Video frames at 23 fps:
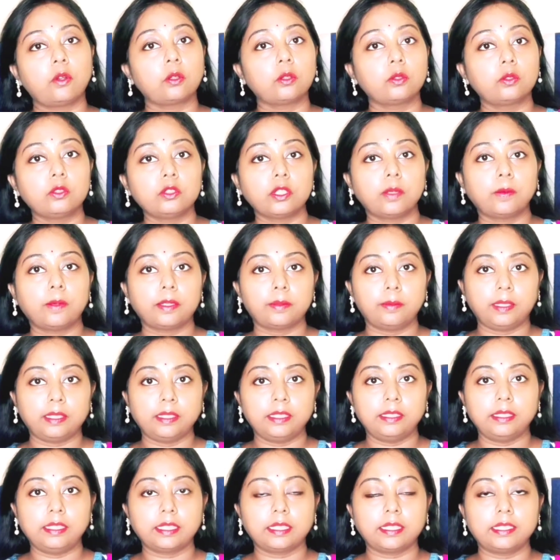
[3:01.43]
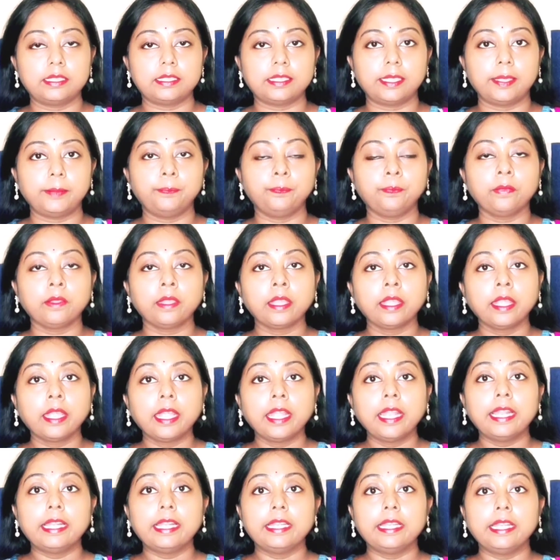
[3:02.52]
রক্ত জমাট বাঁধে দেখা যায়
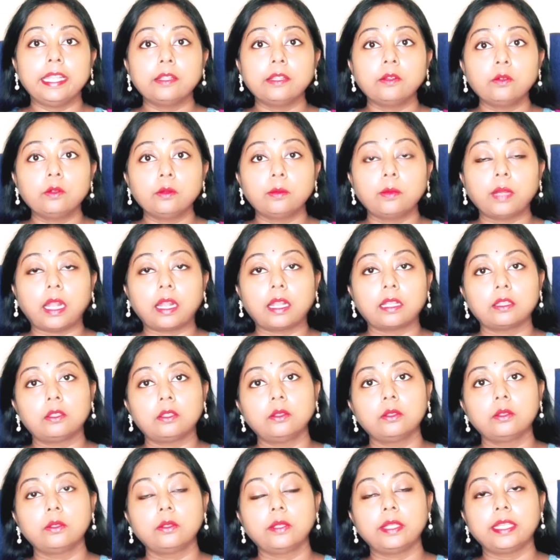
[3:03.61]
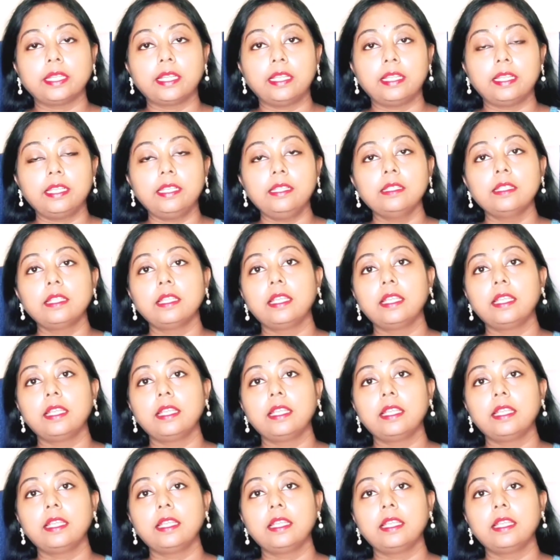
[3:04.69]
ডেঙ্গু মারাত্মক হয়ে গেলে